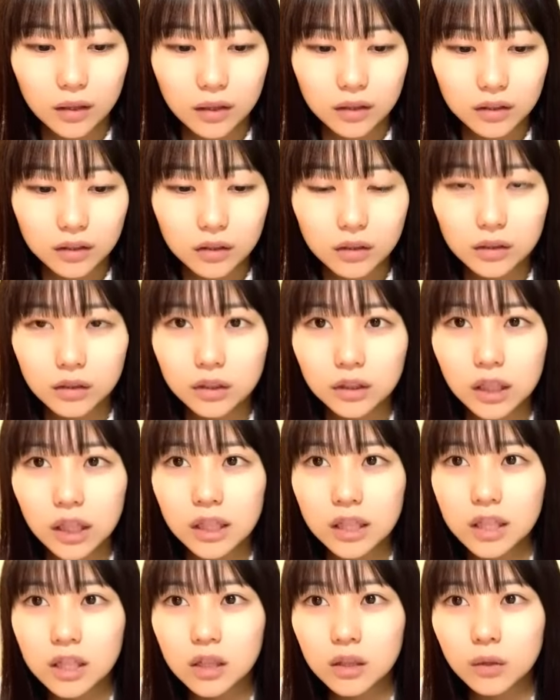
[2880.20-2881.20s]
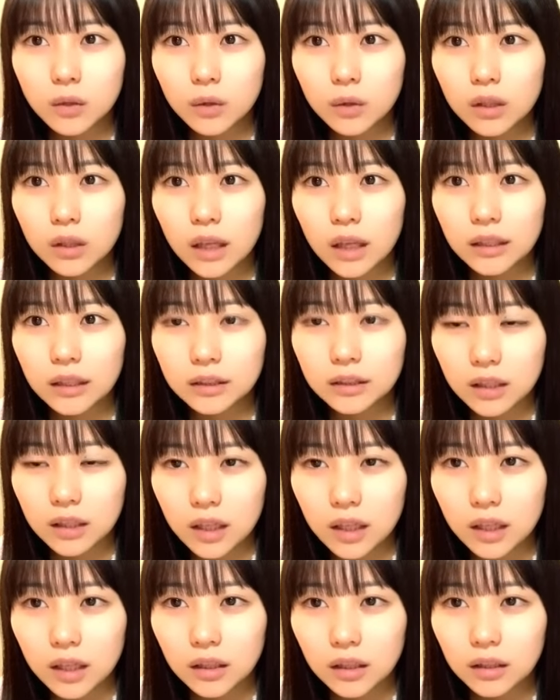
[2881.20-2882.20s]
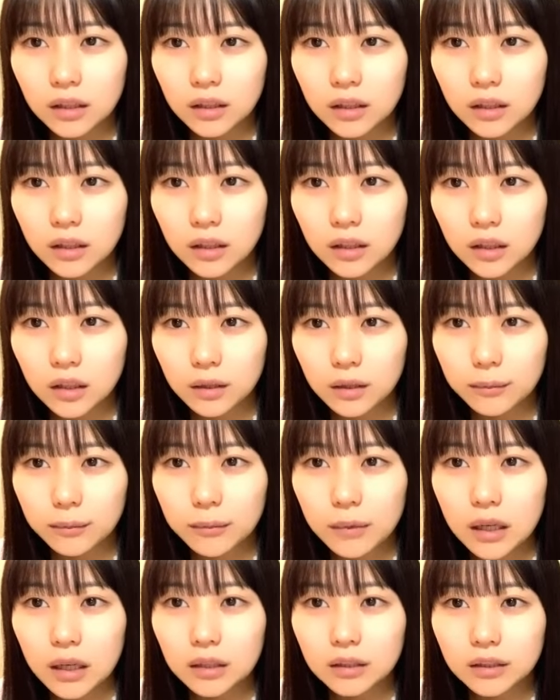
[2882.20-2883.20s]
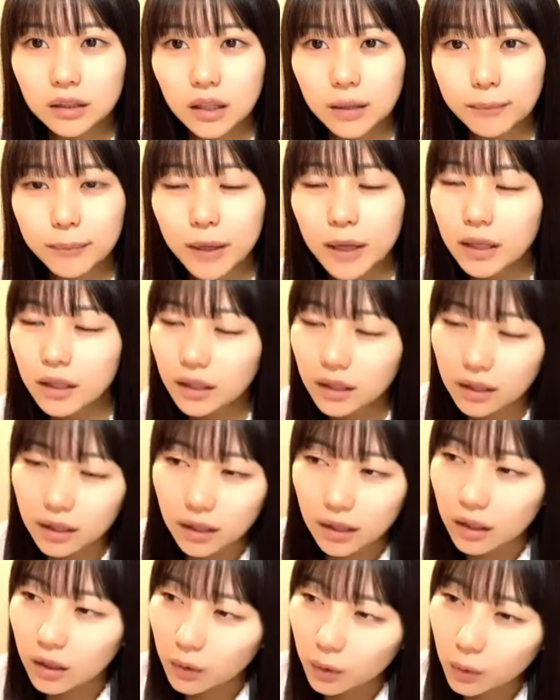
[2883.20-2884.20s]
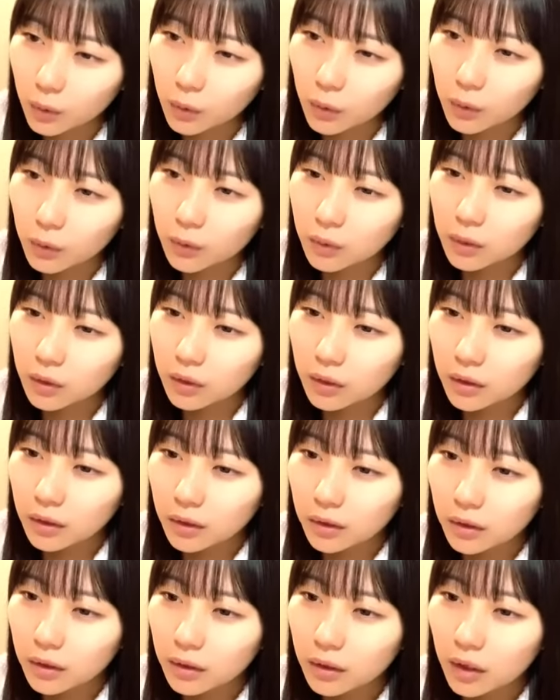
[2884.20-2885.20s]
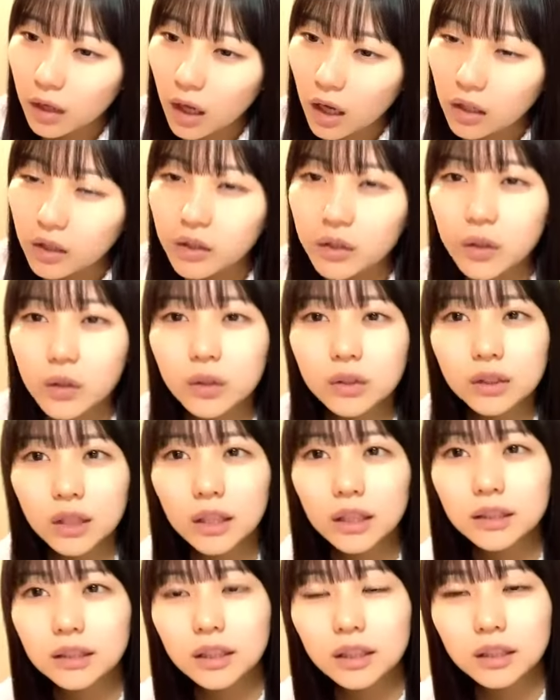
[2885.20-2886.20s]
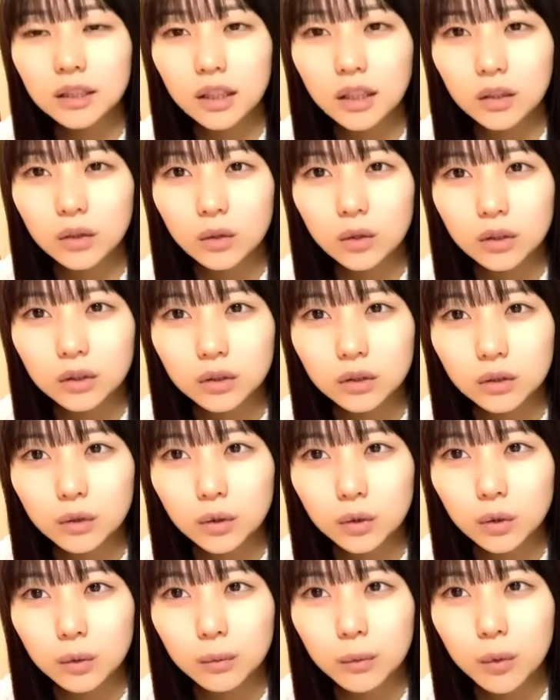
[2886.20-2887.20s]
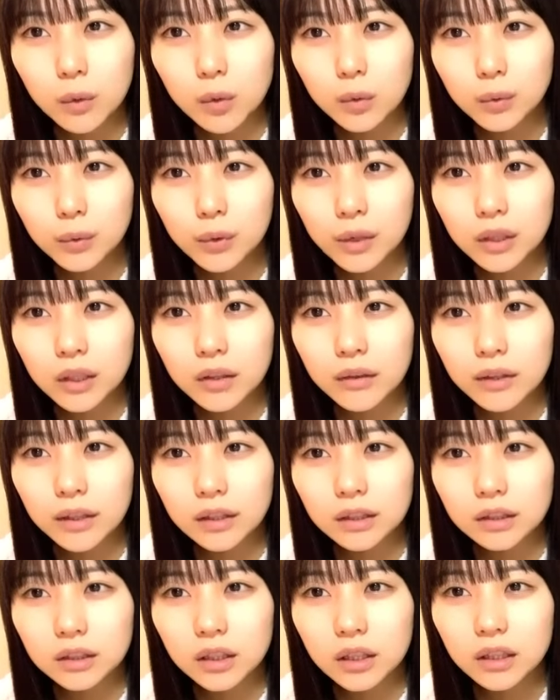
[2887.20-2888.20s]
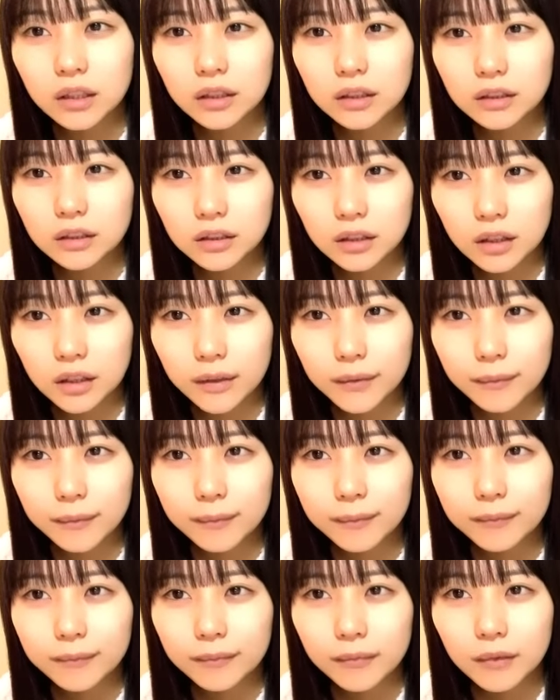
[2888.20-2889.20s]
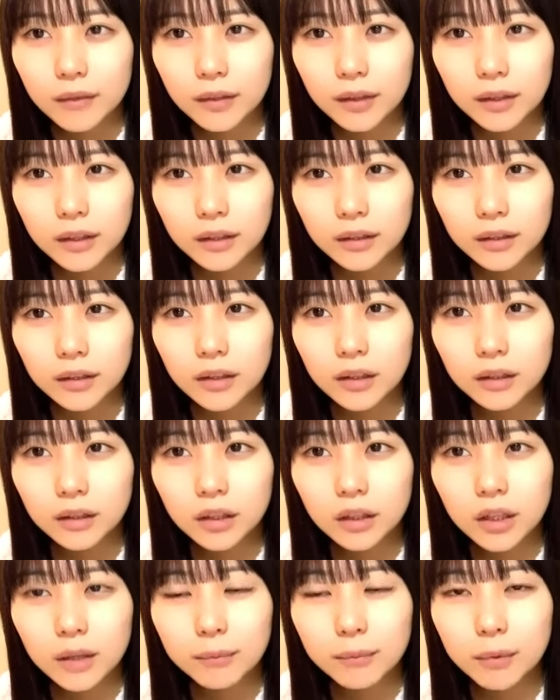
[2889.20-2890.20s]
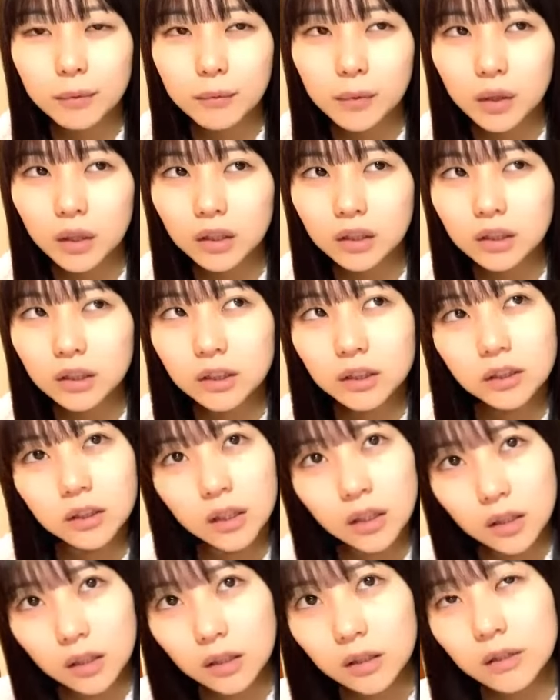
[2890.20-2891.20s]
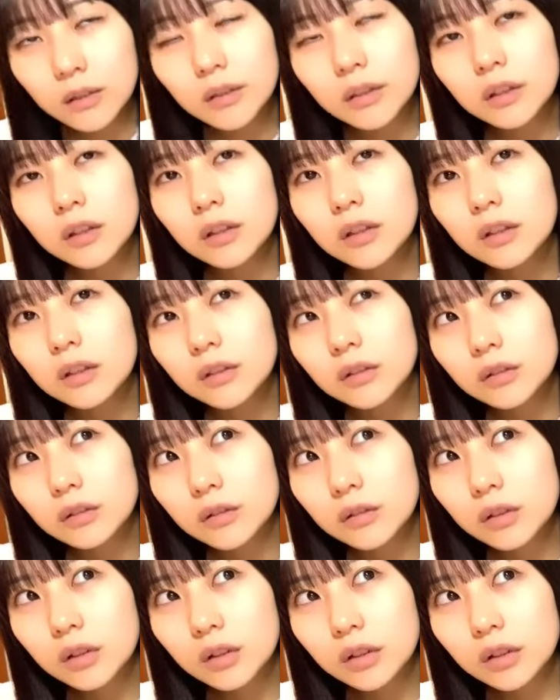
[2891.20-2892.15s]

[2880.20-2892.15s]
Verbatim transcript: すぐ写真撮ったりさまあさ便利だけど悪用されちゃったりとかすることも増えたわけじゃないですか。ってなったらやっぱ昔ねそ